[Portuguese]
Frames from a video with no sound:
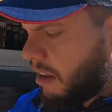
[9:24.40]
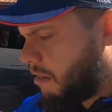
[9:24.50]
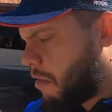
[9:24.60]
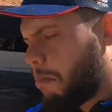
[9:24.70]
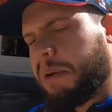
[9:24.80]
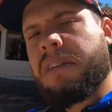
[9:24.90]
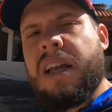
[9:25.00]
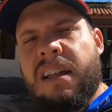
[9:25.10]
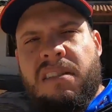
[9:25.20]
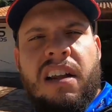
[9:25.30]
quero levar um
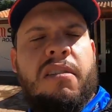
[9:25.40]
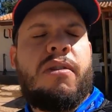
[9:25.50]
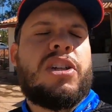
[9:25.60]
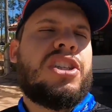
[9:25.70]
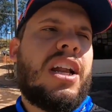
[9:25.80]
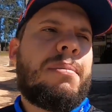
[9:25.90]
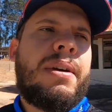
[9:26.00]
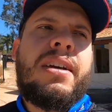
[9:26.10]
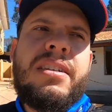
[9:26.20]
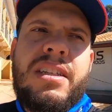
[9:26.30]
pintado, quero levar uma
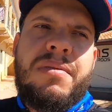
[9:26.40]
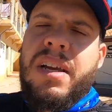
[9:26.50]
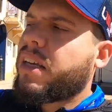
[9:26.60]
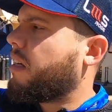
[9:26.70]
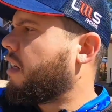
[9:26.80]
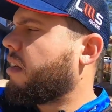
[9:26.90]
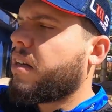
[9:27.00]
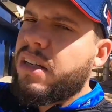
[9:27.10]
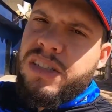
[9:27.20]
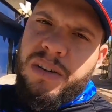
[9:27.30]
tilápia. Você vem aqui,
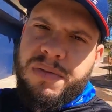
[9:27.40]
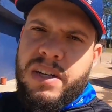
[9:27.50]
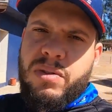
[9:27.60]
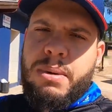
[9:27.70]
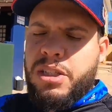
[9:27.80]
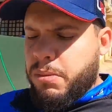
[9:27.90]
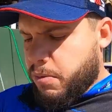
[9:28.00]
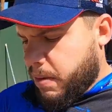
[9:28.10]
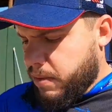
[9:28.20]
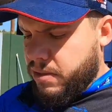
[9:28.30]
ele já faz o
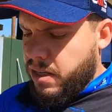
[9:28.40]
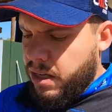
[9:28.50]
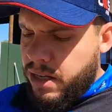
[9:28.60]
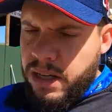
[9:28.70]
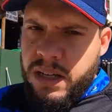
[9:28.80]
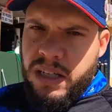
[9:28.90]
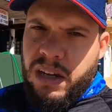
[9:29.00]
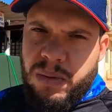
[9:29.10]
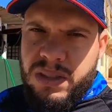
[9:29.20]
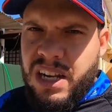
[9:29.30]
abatimento para você, e
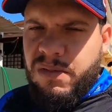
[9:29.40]
aí você